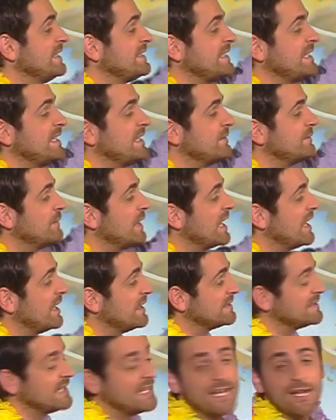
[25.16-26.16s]
Ici,
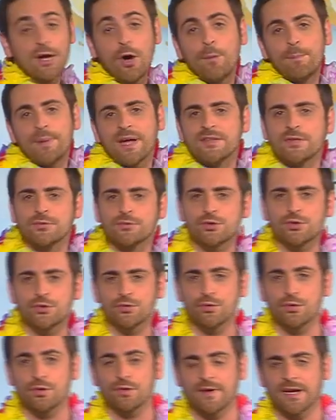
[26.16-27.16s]
voilà, c'est les grands perdants du
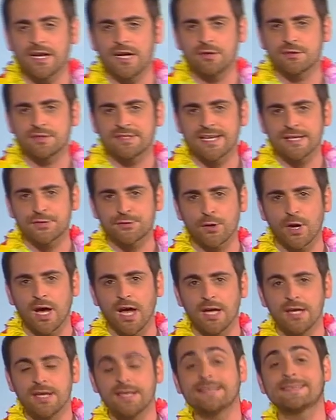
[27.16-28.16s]
jour. Voilà, le ciel
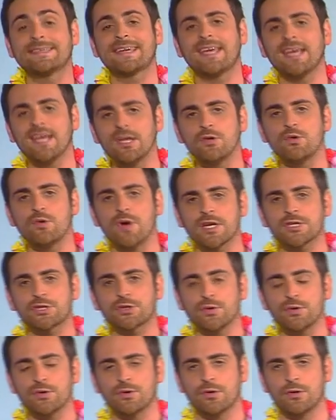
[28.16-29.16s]
sera très
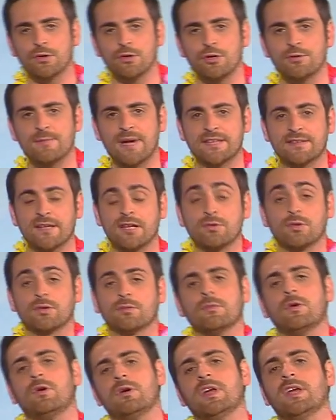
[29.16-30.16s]
nuageux euh, le matin.
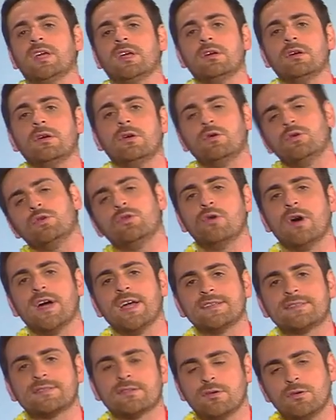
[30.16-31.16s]
Donc, bon, et le
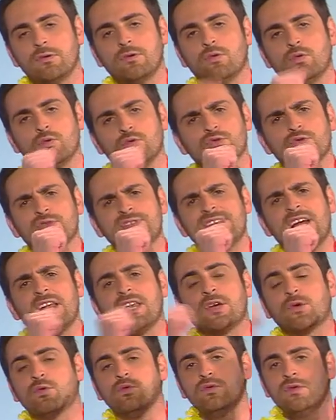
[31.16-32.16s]
nord-est, on se serre
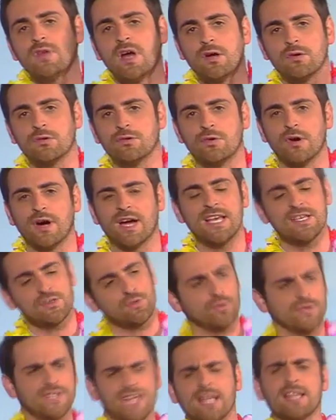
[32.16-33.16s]
les coudes, hein, le
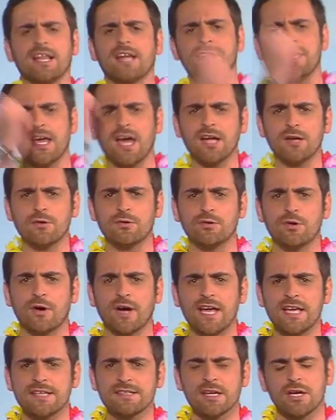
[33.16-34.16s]
nord-est, on garde la l'agnac, le
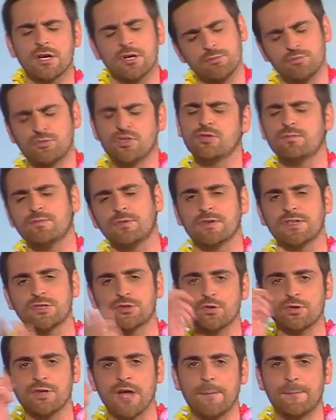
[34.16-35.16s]
nord-est, petite mauvaise
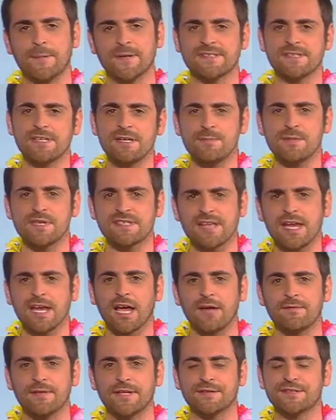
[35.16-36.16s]
journée à passer, mais ça
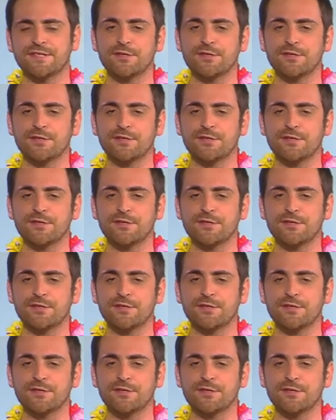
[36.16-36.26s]
ira vite.